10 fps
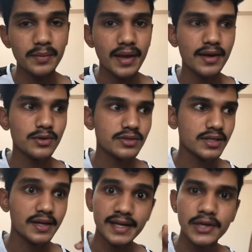मैं कुछ
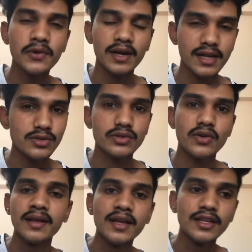क्रिएटिव करने का सोच रहा
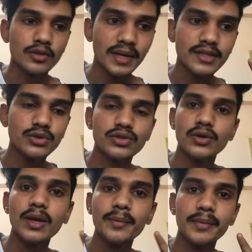हूँ तो मैं ये सोच रहा
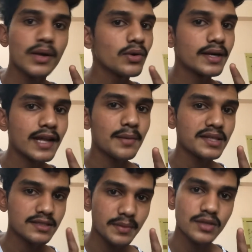हूँ कि मेरे को गिटार में
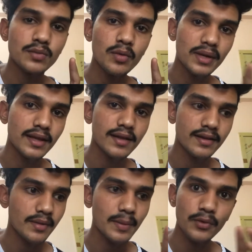जैसे मैंने तुमको बताया था
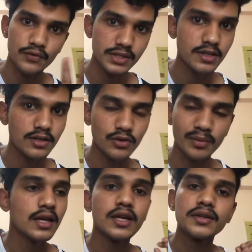कि मैं प्रोफेशनल नहीं हूँ
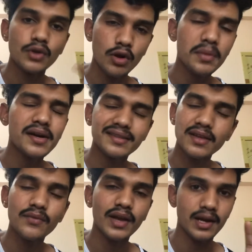नॉर्मल
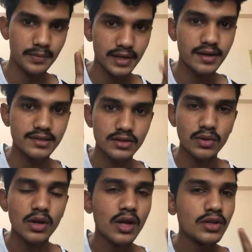रिदम वगैरह प्ले कर सकता
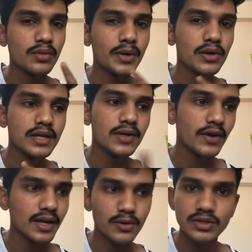हूँ तो मेरे को लीड
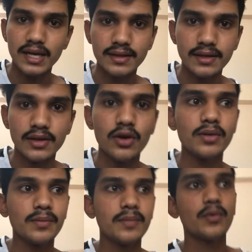वगैरह कुछ आता नहीं और
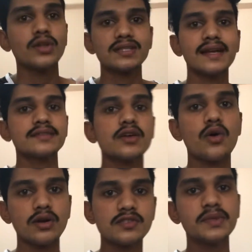बहुत सारे ऐसे
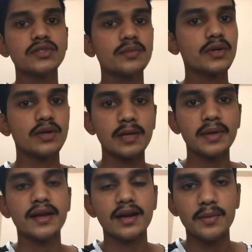कॉर्ड्स भी है जो मेरे को नहीं
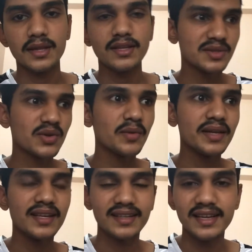प्ले करना पता है जिसको अभी
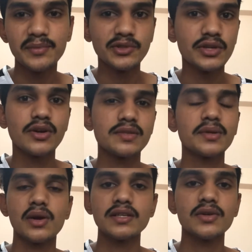ये म्यूजिक और
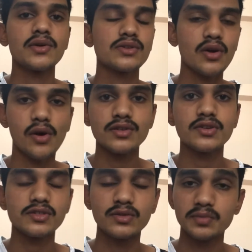नॉलेज नहीं होगा उसको कॉर्ड
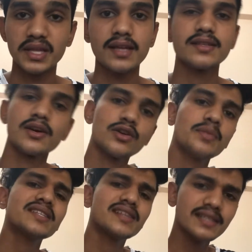शॉर्ट्स कुछ पता नहीं चल रहा होगा तो
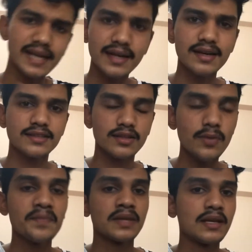मैं जल्दी एंड कर देता
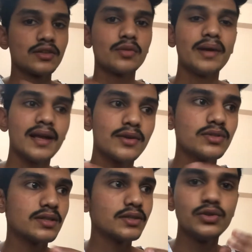हूँ तो मैं
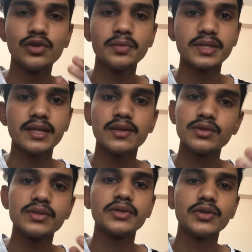कुछ यूट्यूब से
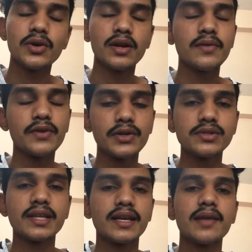कुछ ट्यूटोरियल वीडियोज़
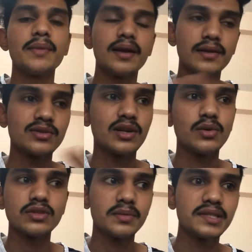देख के मैं कुछ ना
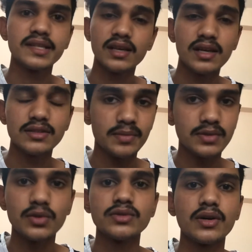कुछ अभी सीखने का
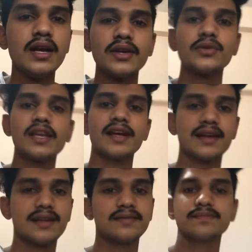सोच रहा हूँ क्योंकि यार
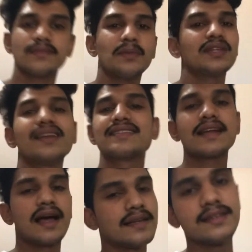अब दिन ऐसे
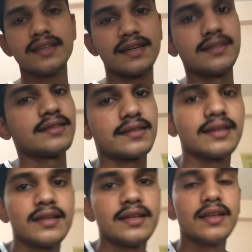खाली नहीं जाने दे सकते
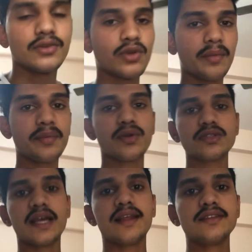क्योंकि अभी मेरे को
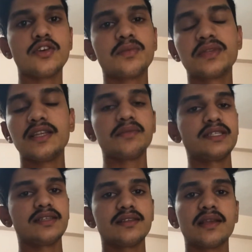जाना है जॉब तीन
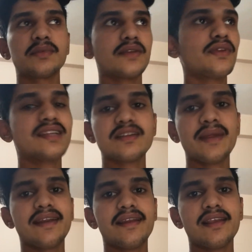बजे तब तक फिर ऐसे
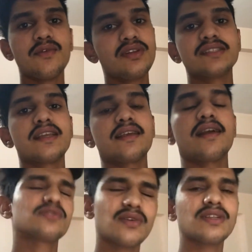बैठे रहेंगे वो नहीं अच्छा लगेगा
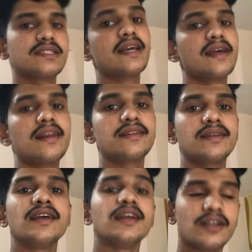कुछ ना कुछ अच्छा कर लेते
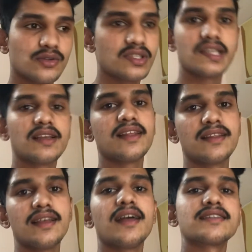कुछ सीख
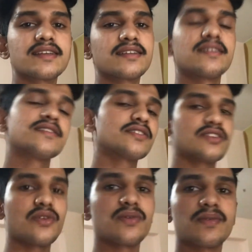लेते अच्छा था चलो